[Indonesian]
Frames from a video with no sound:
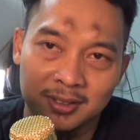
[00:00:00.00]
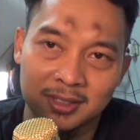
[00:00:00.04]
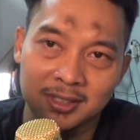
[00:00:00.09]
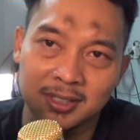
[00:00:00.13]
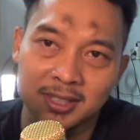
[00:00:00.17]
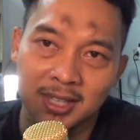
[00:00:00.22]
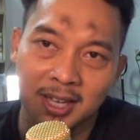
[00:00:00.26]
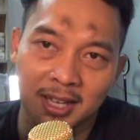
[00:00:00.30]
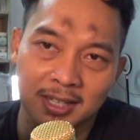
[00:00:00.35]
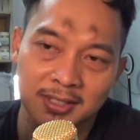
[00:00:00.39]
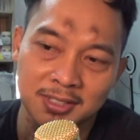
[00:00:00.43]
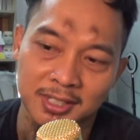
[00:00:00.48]

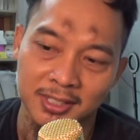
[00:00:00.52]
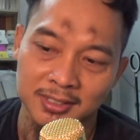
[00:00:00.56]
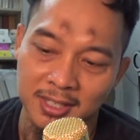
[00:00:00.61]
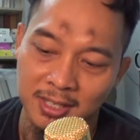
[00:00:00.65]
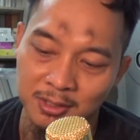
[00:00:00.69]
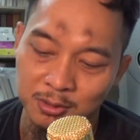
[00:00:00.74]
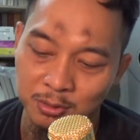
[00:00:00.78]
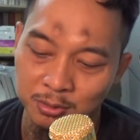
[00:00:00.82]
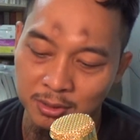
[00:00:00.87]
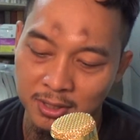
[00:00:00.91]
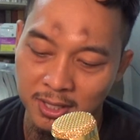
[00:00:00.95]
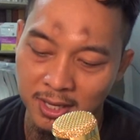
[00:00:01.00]
dia ceknya
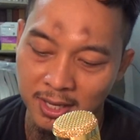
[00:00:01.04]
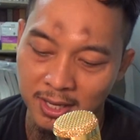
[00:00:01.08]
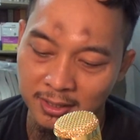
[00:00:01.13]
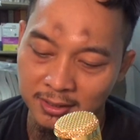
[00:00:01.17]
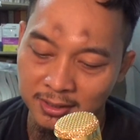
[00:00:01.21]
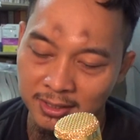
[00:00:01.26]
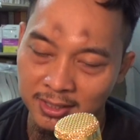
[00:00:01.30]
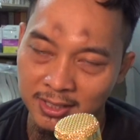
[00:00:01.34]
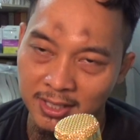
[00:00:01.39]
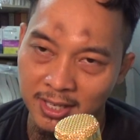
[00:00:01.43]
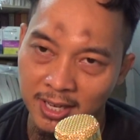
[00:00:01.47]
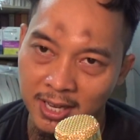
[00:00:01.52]
sudah
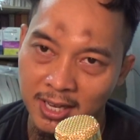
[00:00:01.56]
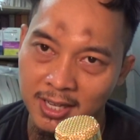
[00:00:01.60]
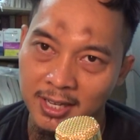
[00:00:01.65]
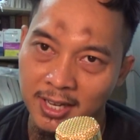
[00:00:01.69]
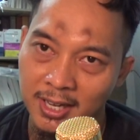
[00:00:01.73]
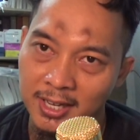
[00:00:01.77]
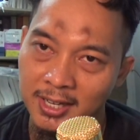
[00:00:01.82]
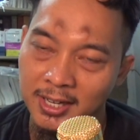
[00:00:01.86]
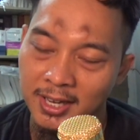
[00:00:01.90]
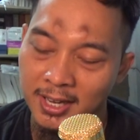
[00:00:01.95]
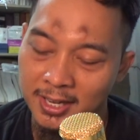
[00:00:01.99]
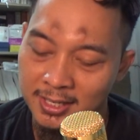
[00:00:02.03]

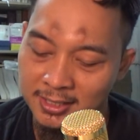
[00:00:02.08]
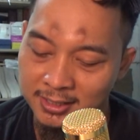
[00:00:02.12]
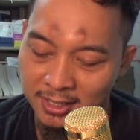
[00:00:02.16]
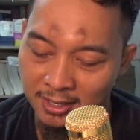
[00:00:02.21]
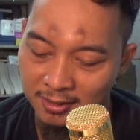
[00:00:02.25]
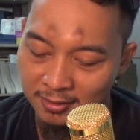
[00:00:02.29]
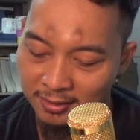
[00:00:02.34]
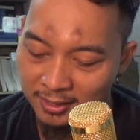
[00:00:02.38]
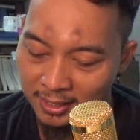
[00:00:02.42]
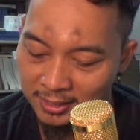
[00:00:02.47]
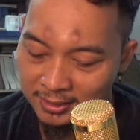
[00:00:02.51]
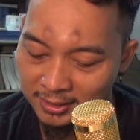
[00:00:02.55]
TRRS
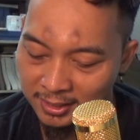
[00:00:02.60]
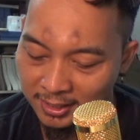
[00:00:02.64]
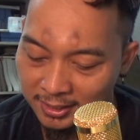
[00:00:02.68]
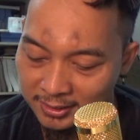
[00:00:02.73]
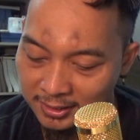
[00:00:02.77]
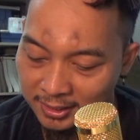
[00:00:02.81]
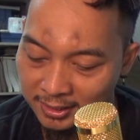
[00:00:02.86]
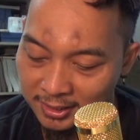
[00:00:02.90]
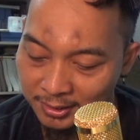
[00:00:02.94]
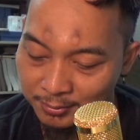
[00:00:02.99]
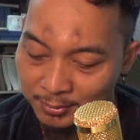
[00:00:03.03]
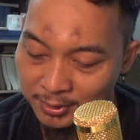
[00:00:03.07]
kalau nggak salah,
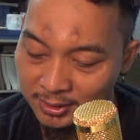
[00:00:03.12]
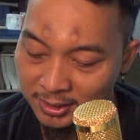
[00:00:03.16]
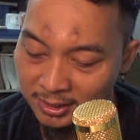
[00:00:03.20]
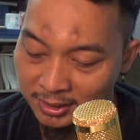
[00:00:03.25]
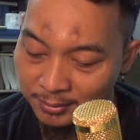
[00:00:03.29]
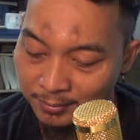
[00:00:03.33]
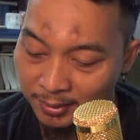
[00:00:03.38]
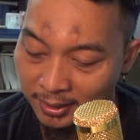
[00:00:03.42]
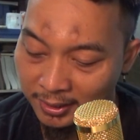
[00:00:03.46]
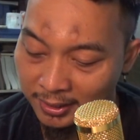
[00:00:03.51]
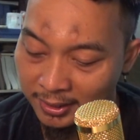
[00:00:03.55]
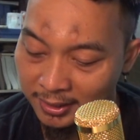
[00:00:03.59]
jadi bisa
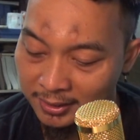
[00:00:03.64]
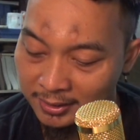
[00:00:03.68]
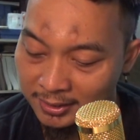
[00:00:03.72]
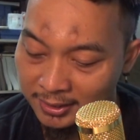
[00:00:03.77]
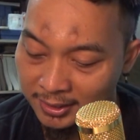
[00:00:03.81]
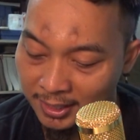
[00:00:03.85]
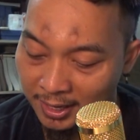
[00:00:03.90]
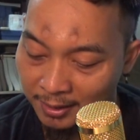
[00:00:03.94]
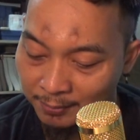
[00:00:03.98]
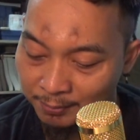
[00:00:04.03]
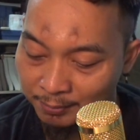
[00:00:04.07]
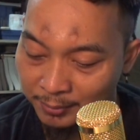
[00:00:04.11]
dipakai di
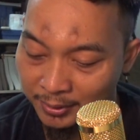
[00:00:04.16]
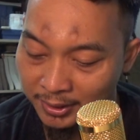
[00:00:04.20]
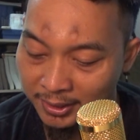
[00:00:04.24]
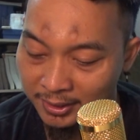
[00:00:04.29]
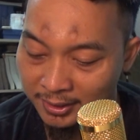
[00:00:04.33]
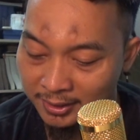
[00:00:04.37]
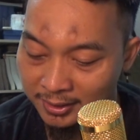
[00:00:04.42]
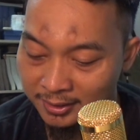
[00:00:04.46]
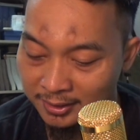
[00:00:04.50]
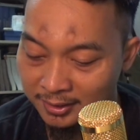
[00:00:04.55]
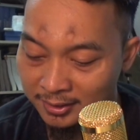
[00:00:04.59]
HP.